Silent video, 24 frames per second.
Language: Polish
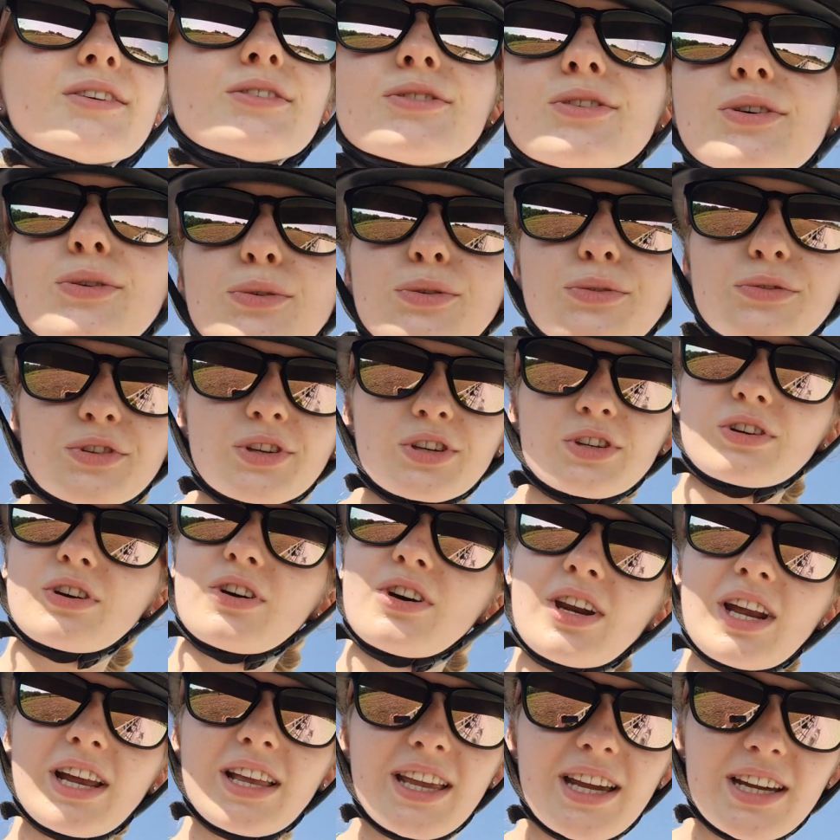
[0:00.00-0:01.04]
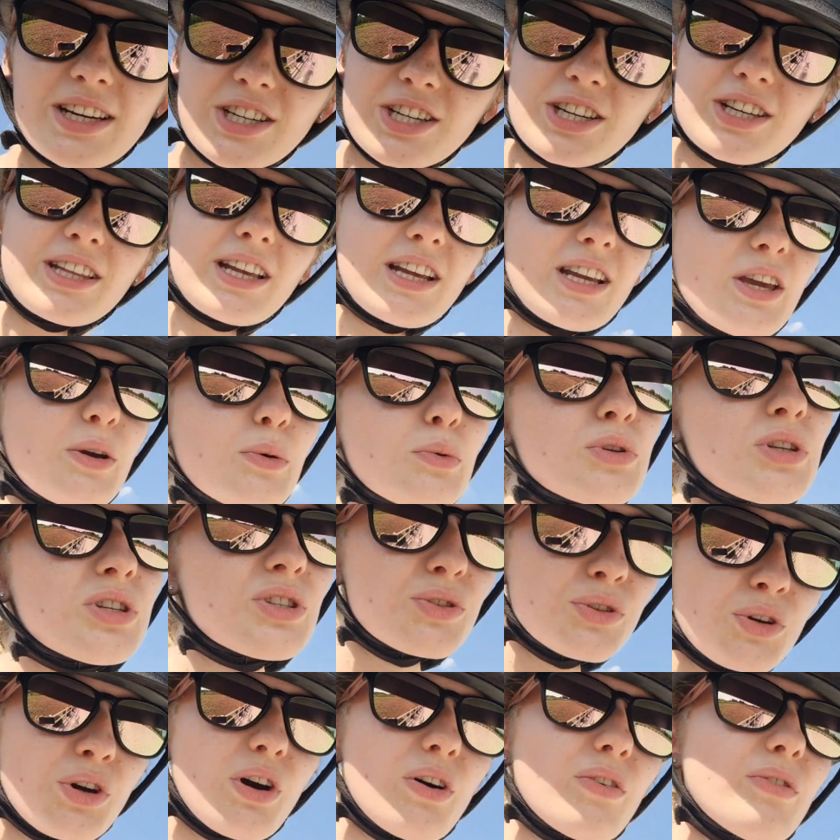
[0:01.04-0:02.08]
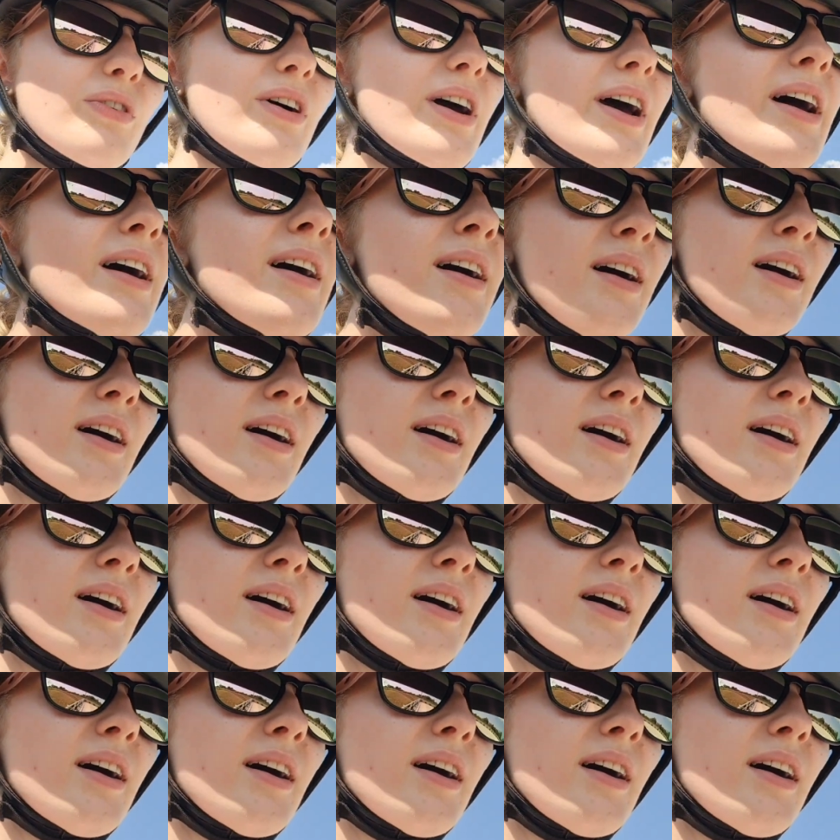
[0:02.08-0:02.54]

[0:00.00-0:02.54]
są również ochraniacze takie uciskowe,